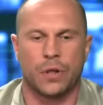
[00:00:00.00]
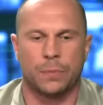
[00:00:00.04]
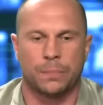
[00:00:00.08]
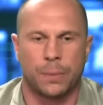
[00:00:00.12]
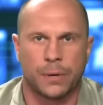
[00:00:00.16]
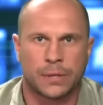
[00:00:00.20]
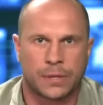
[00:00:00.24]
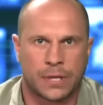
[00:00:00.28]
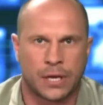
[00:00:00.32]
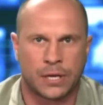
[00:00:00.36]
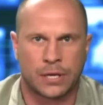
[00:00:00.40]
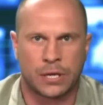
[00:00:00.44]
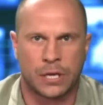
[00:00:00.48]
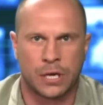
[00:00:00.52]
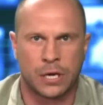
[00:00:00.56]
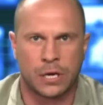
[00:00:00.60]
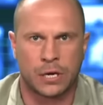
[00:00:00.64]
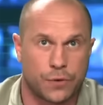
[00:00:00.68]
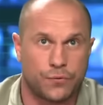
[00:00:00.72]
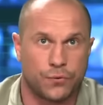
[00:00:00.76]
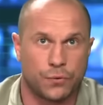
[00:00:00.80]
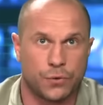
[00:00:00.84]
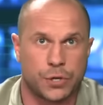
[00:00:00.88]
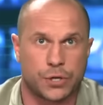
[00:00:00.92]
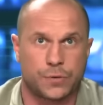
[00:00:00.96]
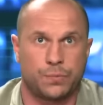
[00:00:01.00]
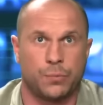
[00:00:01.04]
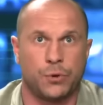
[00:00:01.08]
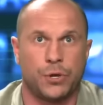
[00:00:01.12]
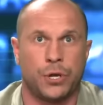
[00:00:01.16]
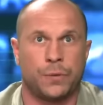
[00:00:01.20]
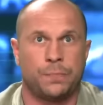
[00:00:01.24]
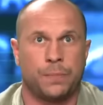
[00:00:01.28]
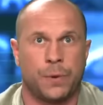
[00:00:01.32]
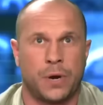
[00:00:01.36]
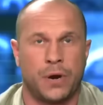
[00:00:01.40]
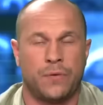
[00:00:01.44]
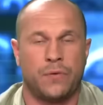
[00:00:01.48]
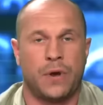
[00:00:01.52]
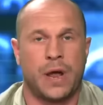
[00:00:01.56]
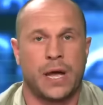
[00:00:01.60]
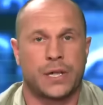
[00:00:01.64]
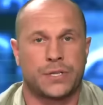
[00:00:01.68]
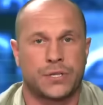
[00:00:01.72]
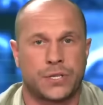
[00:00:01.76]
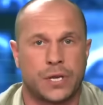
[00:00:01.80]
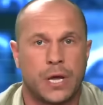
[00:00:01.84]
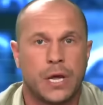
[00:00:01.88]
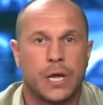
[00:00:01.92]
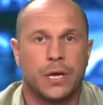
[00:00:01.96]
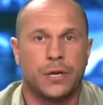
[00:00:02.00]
бы таких, у нас будет появляться,